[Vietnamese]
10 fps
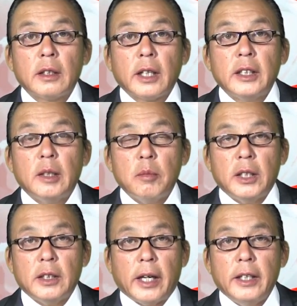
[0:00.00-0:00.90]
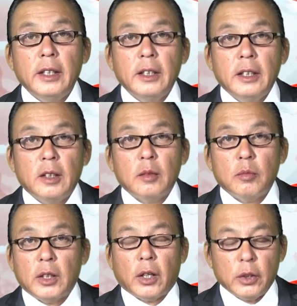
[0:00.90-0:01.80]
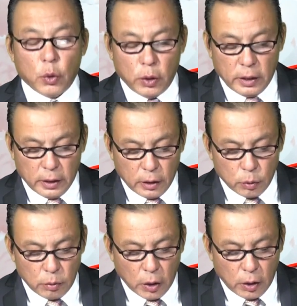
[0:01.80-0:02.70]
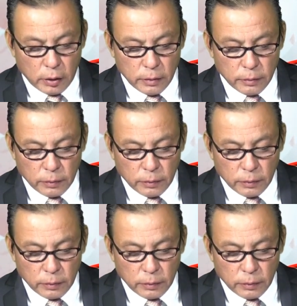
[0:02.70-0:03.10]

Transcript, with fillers: Cái gì mình nghĩ mình nói đùa là nó cũng có